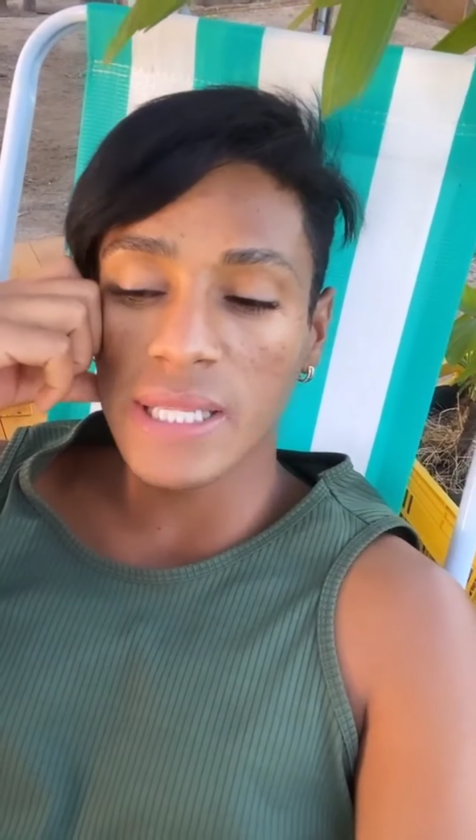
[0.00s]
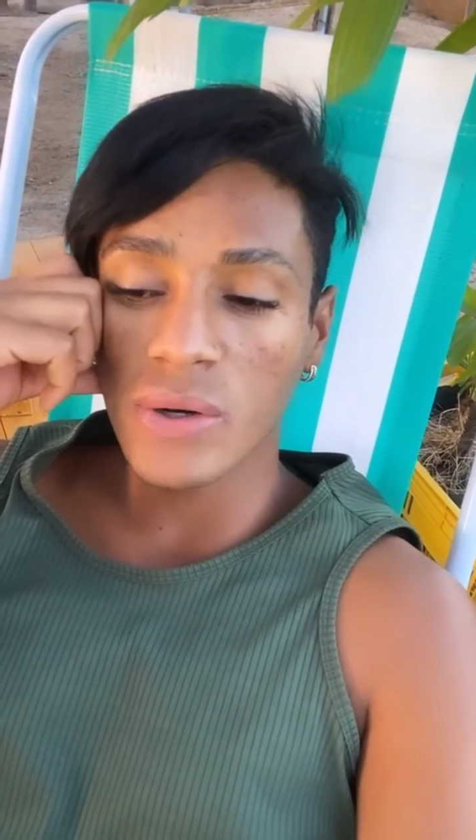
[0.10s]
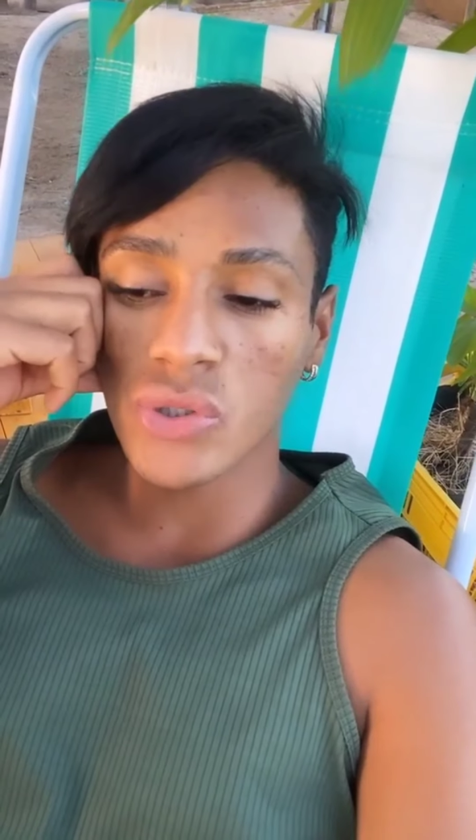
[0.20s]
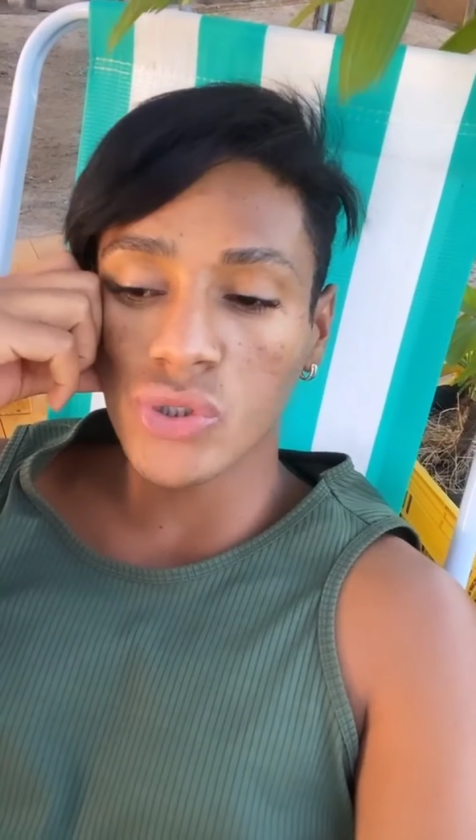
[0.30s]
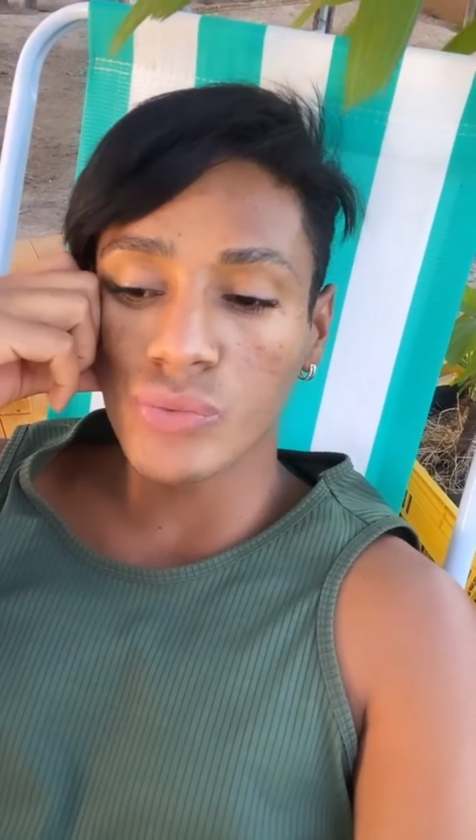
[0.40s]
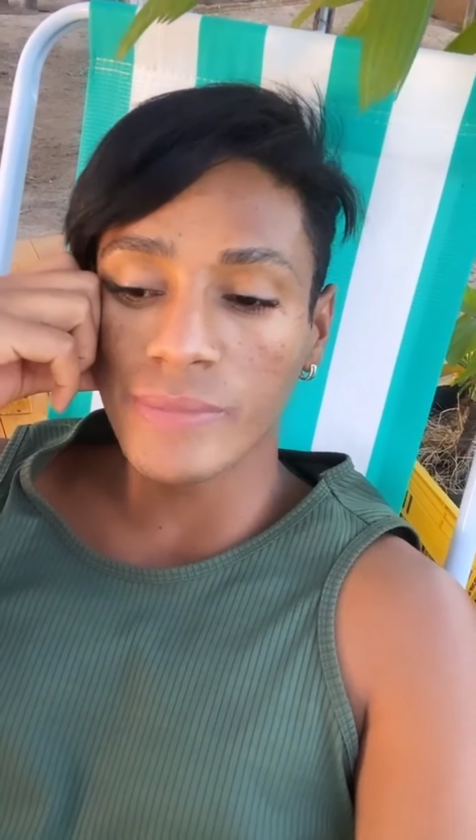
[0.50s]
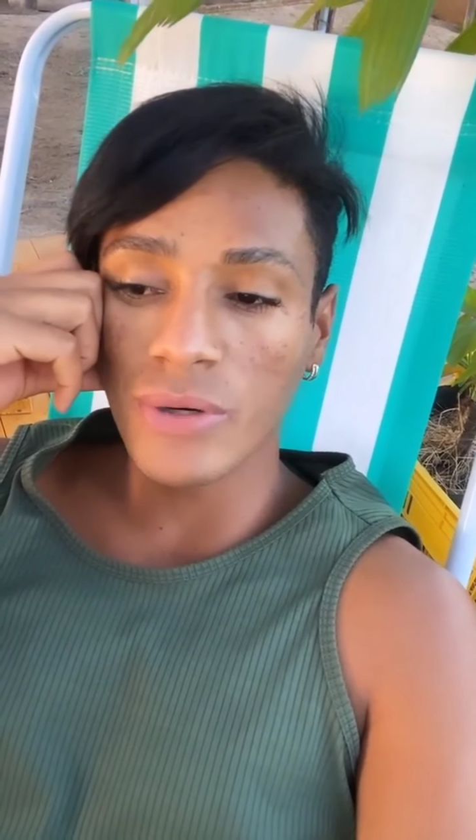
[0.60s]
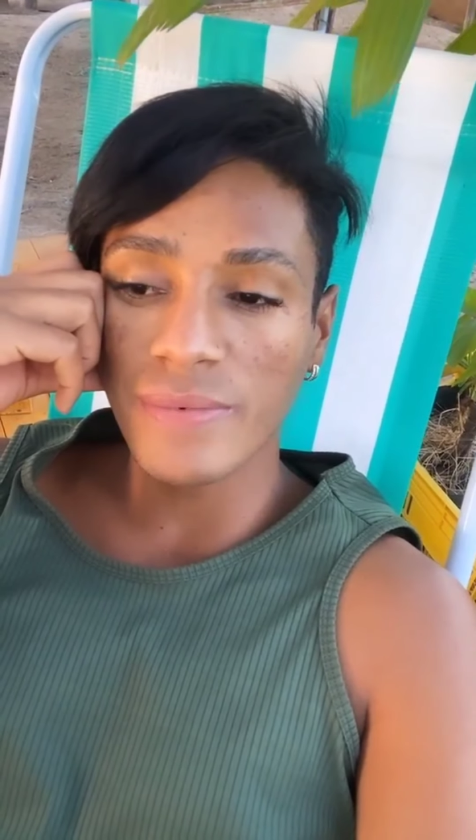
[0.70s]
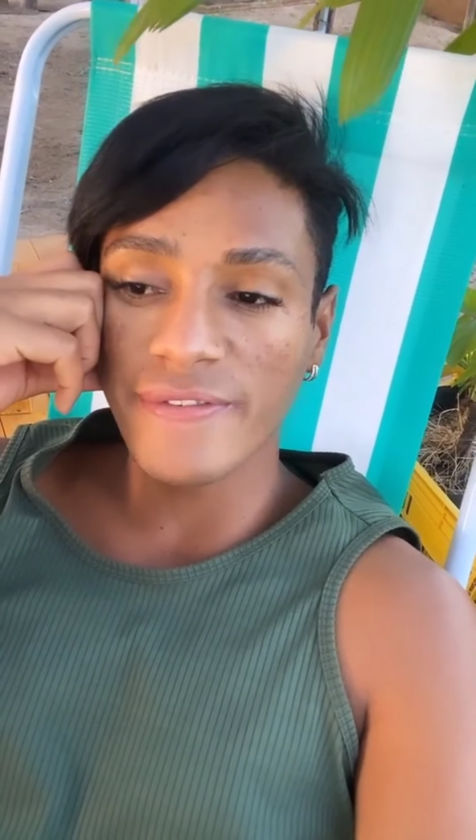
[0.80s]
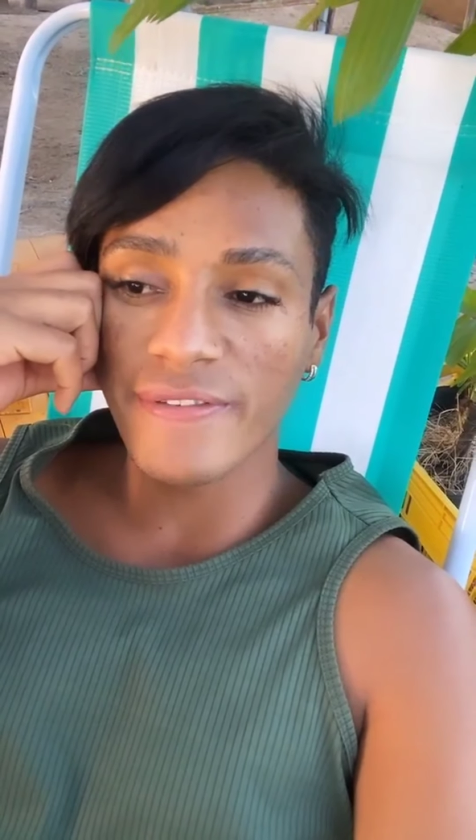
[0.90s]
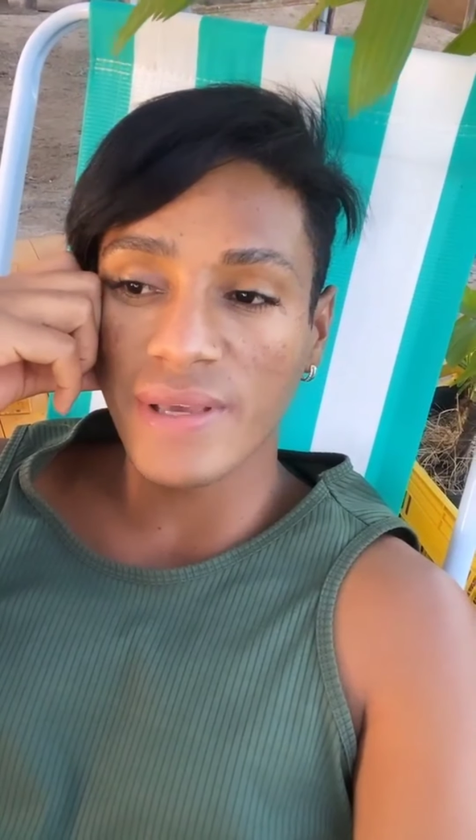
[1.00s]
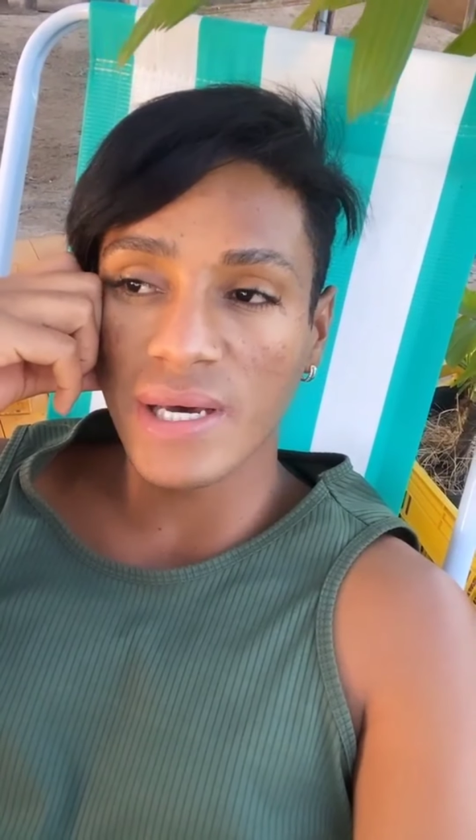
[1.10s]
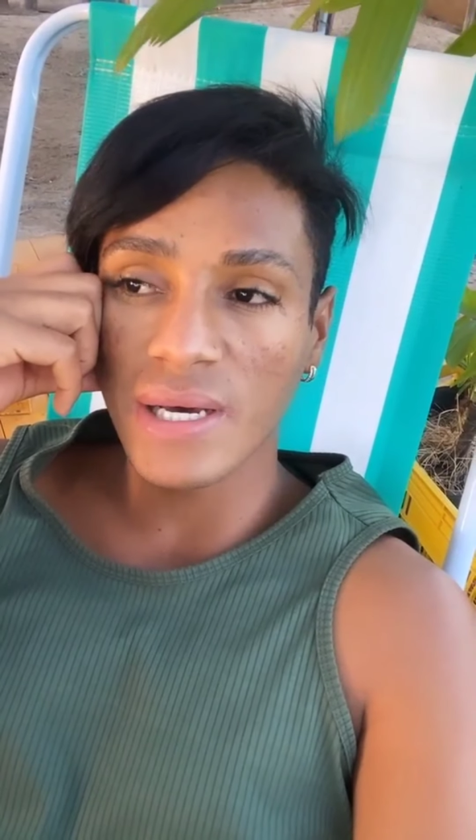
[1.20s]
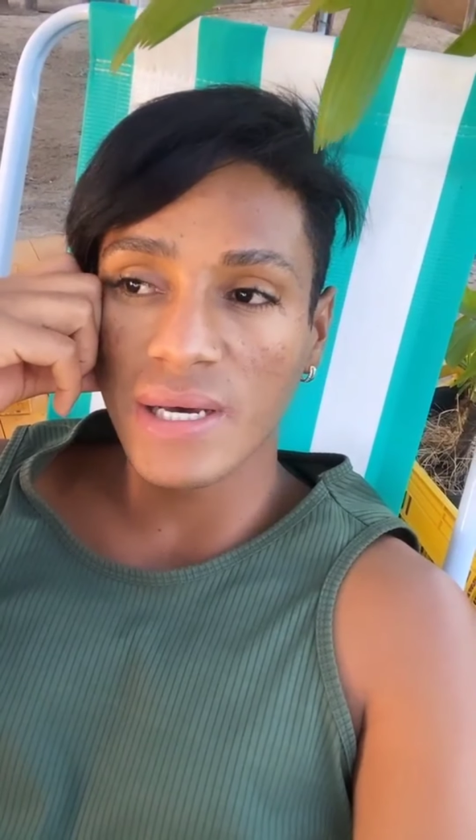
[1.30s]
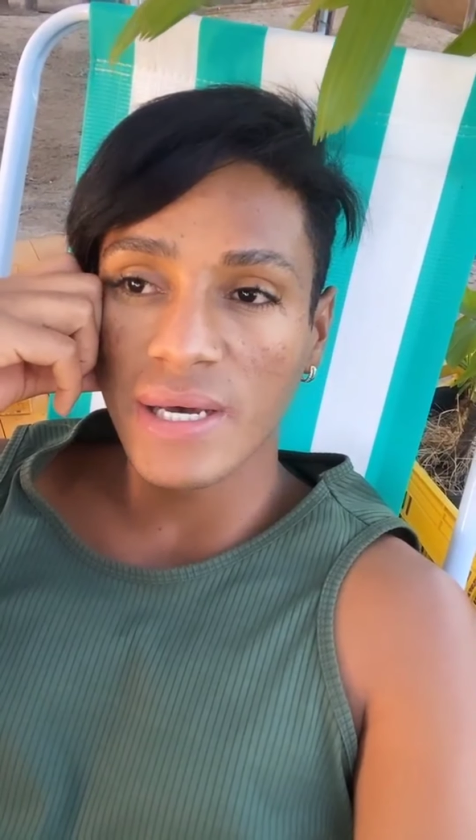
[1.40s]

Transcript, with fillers: negócio meu, filha,